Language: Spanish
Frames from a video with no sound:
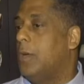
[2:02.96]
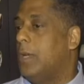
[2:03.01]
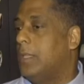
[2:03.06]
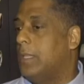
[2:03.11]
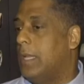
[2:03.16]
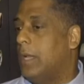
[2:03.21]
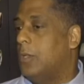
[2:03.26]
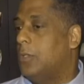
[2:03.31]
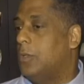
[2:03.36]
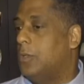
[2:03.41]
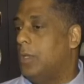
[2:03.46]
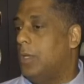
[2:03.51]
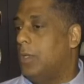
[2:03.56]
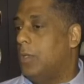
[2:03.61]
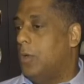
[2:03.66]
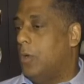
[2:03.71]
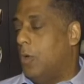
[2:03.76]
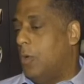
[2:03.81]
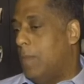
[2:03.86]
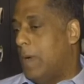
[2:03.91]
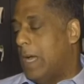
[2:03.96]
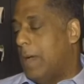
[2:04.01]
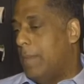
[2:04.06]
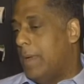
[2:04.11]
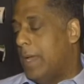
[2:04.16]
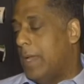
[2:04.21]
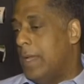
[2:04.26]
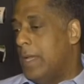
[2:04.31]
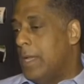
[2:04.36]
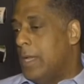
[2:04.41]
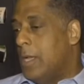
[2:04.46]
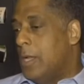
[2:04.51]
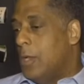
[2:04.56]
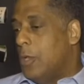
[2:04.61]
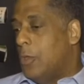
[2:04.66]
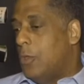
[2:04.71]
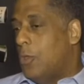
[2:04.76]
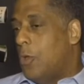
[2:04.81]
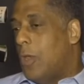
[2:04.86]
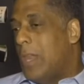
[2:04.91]
los Estados Unidos, Obama,
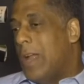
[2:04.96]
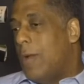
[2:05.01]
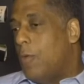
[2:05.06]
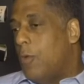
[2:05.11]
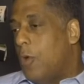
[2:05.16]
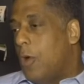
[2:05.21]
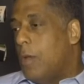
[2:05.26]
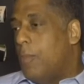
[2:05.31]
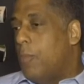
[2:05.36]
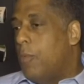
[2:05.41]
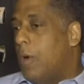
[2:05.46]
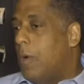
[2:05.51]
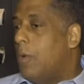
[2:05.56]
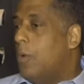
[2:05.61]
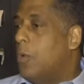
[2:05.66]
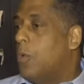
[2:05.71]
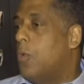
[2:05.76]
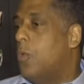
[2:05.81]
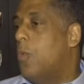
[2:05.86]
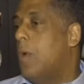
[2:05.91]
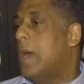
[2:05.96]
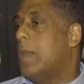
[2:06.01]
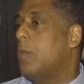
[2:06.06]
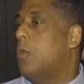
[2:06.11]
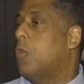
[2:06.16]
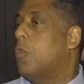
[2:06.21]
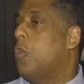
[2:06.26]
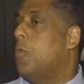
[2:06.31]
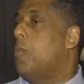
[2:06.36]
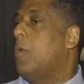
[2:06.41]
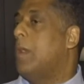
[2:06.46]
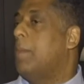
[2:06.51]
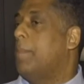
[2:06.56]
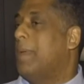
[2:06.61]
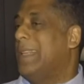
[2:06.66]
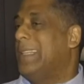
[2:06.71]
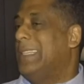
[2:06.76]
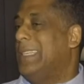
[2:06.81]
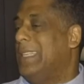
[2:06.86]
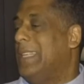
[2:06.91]
no le habló al pueblo cubano como el
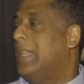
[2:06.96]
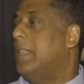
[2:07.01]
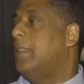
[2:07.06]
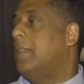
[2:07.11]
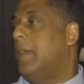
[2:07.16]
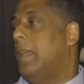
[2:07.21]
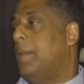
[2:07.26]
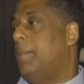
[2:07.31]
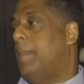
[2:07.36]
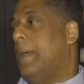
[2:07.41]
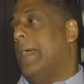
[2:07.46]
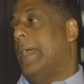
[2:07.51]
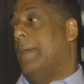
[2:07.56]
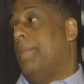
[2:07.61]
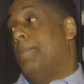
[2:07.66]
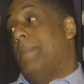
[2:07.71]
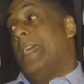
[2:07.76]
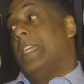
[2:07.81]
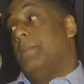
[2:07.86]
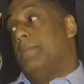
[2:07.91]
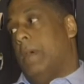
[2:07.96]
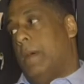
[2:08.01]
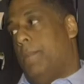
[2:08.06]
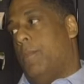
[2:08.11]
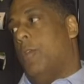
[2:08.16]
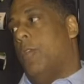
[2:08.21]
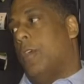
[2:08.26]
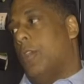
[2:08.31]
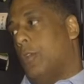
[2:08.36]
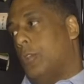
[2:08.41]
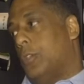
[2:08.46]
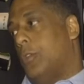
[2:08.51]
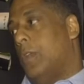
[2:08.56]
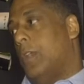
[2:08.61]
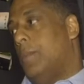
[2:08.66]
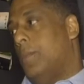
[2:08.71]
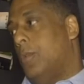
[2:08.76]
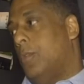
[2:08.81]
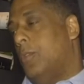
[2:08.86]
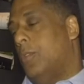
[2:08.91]
presidente del país, país más poderoso
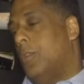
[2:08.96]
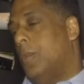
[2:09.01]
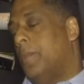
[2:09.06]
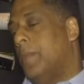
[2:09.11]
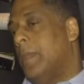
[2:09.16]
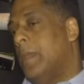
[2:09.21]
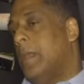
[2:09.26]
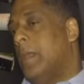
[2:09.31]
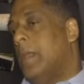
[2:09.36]
del mundo,